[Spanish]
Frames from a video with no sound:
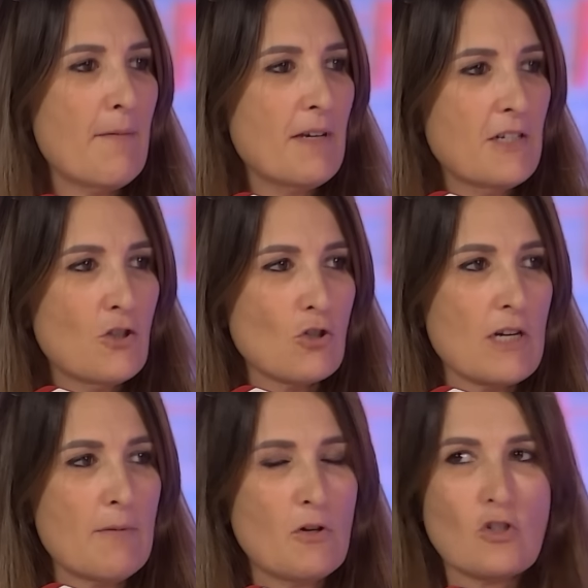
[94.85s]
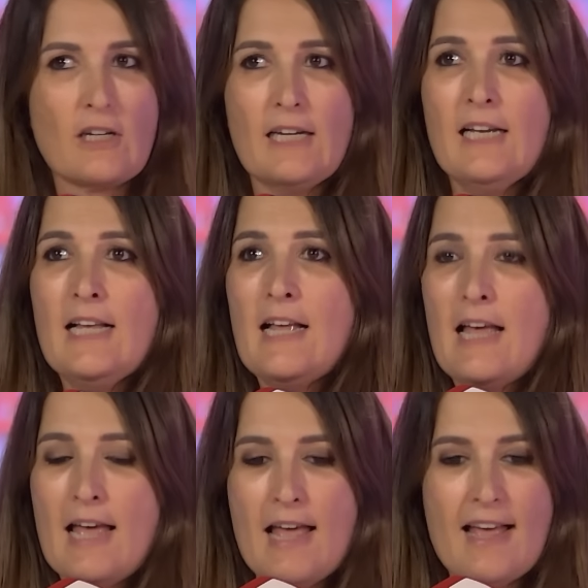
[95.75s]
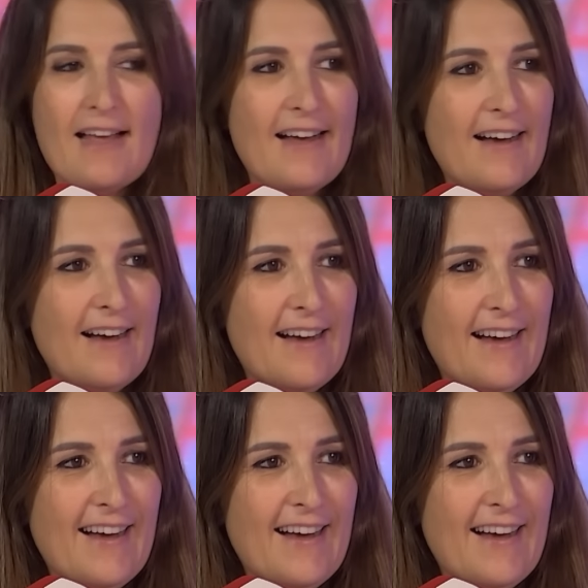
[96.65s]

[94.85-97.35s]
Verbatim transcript: AVE estos libros, ¿eh? Bueno, esta